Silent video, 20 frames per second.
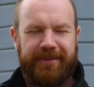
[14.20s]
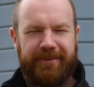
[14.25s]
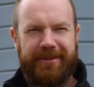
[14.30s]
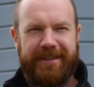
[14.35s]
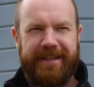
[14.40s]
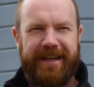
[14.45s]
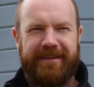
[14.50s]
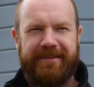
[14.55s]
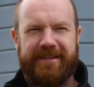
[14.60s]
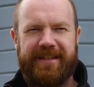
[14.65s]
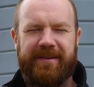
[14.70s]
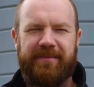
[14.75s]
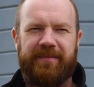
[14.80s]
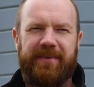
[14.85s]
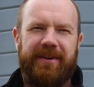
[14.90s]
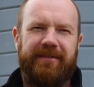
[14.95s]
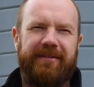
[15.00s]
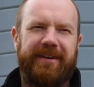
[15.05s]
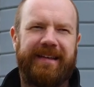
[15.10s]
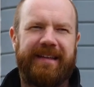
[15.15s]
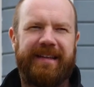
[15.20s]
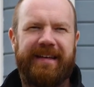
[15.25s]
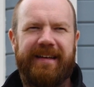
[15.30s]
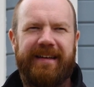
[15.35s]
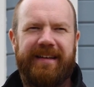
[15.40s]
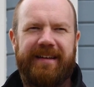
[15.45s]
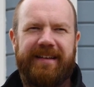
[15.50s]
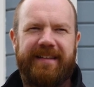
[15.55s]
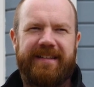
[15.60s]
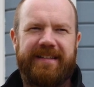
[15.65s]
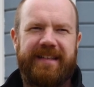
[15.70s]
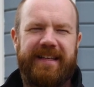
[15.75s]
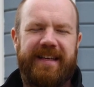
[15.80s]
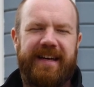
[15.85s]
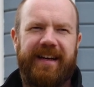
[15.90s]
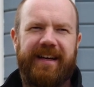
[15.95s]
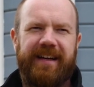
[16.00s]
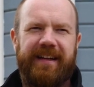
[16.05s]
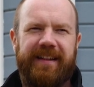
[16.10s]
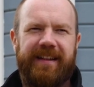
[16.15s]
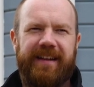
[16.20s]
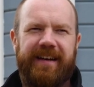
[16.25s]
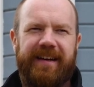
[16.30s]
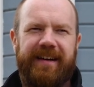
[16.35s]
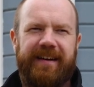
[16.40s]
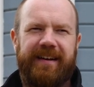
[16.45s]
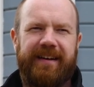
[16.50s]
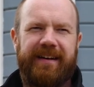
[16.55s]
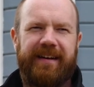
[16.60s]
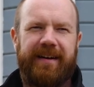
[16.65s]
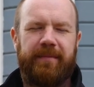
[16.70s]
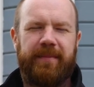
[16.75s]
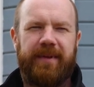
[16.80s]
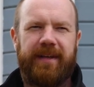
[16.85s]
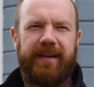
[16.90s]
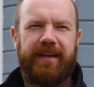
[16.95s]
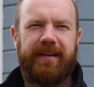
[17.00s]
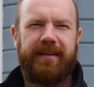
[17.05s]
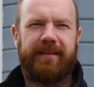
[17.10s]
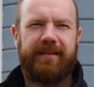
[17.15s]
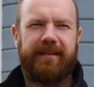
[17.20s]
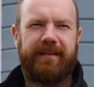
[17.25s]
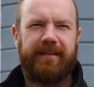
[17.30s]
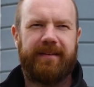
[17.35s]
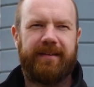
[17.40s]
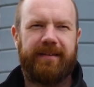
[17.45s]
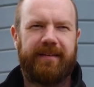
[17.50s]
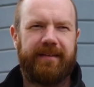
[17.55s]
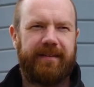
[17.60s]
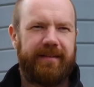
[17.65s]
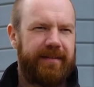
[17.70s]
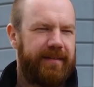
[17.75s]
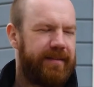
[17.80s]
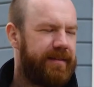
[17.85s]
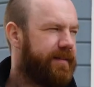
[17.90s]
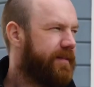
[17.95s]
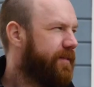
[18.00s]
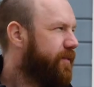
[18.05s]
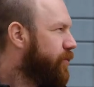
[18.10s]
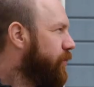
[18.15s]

Друзья, всем привет! Заехали на объект, э,